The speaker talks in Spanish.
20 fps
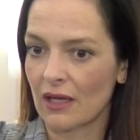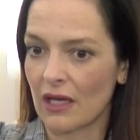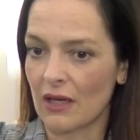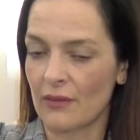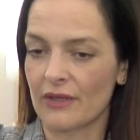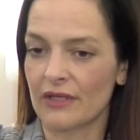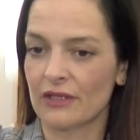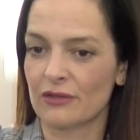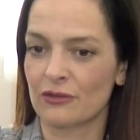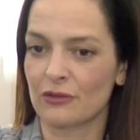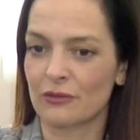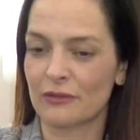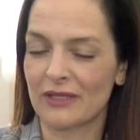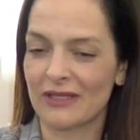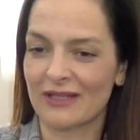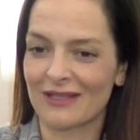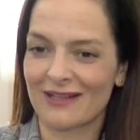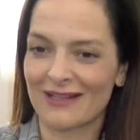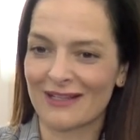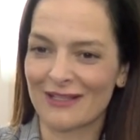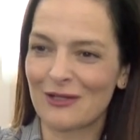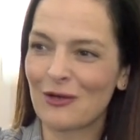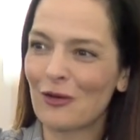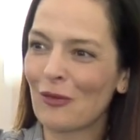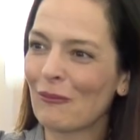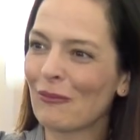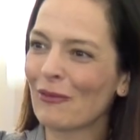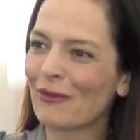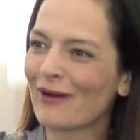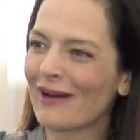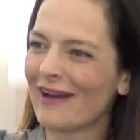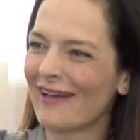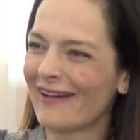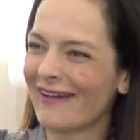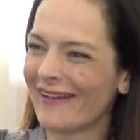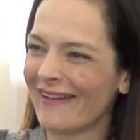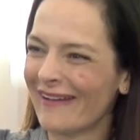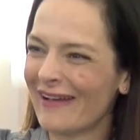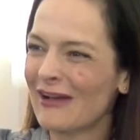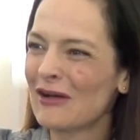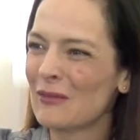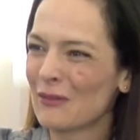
a ver, yo me rijo por la,